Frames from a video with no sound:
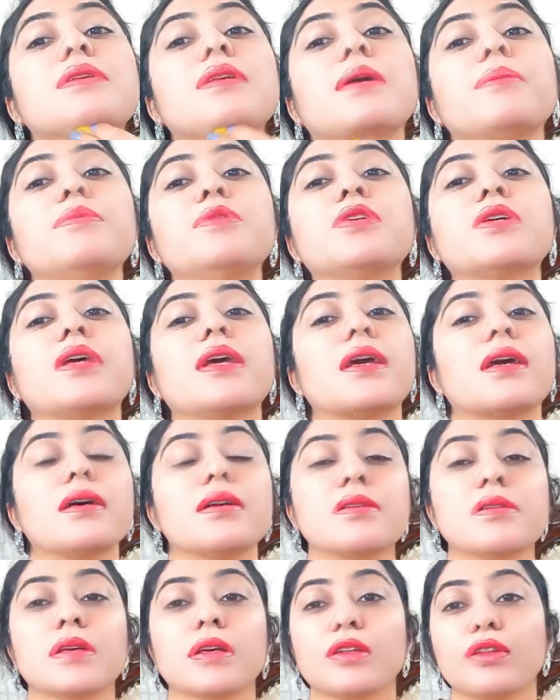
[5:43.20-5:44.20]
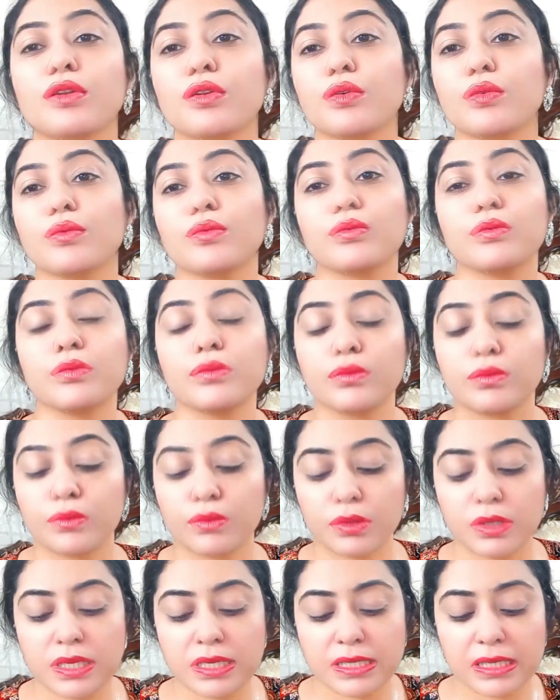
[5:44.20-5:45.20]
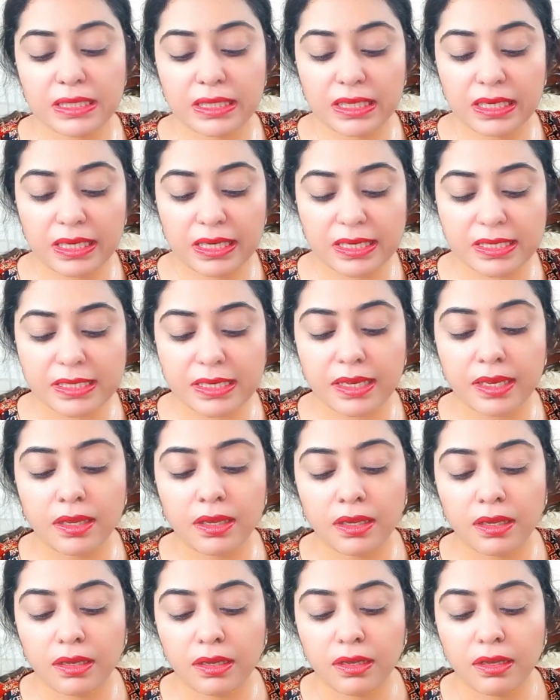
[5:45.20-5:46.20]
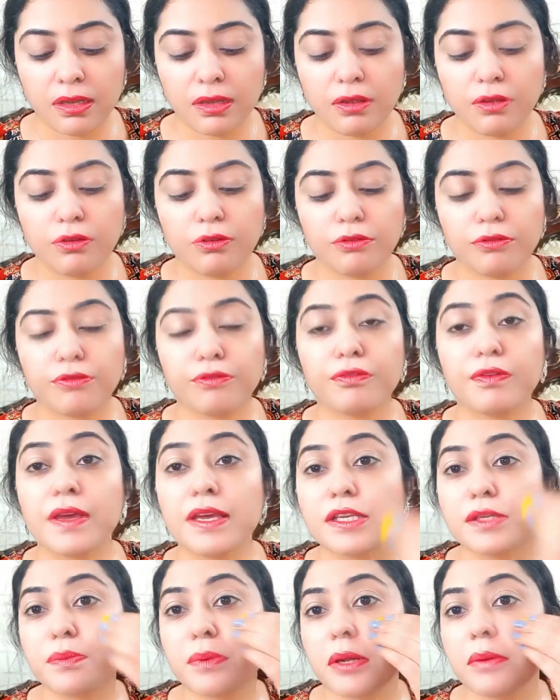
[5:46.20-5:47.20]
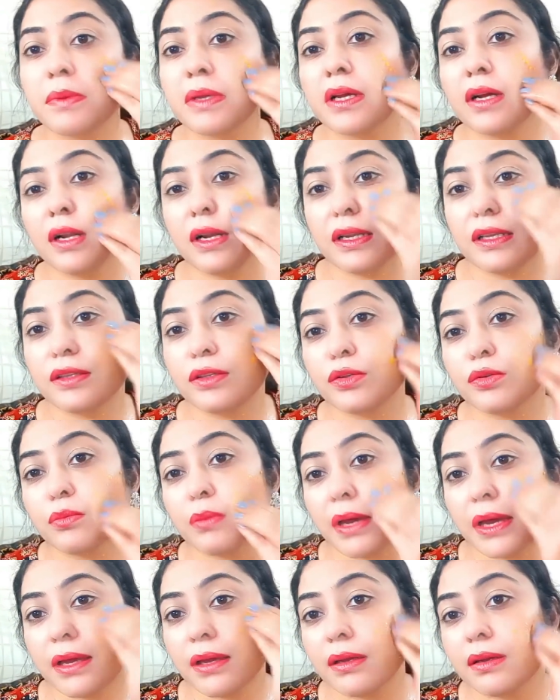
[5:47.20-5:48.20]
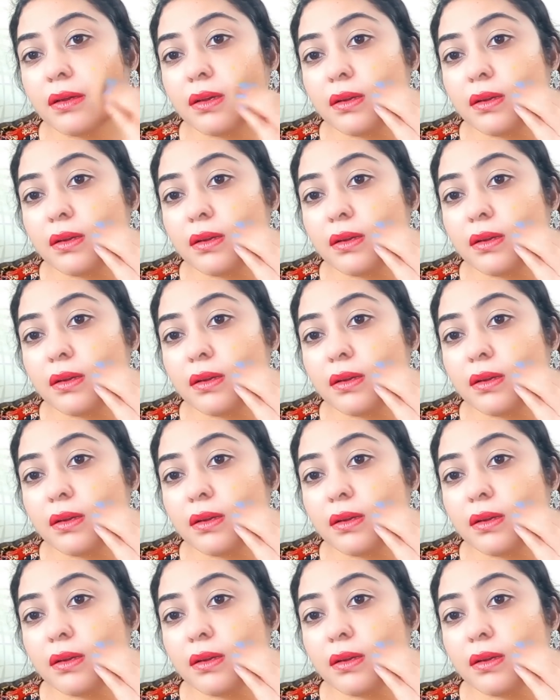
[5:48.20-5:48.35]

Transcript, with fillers: सब जगह कर सकते हो इसी तरीके से फेस पर भी कर लेती हूँ मैं